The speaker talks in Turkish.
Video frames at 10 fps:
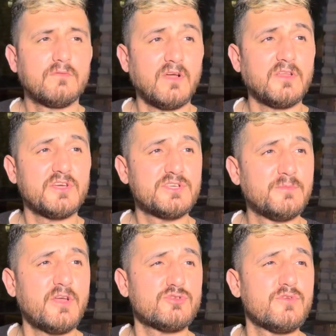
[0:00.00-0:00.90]
Vallahi
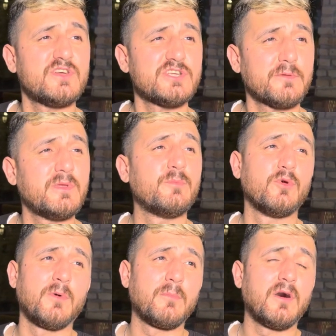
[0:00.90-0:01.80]
kimler sövecek
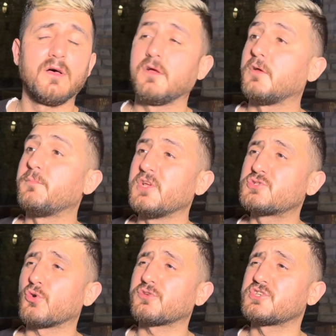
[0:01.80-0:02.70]
bilmiyorum ama
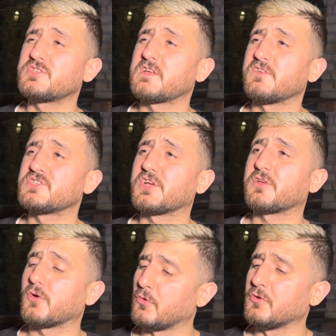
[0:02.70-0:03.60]
birçok kişi sevecek.
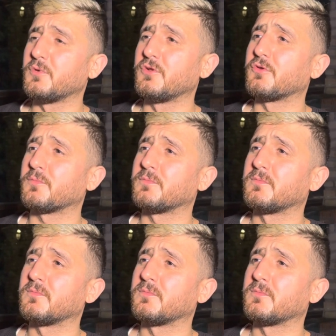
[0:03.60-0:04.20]
Onu biliyorum.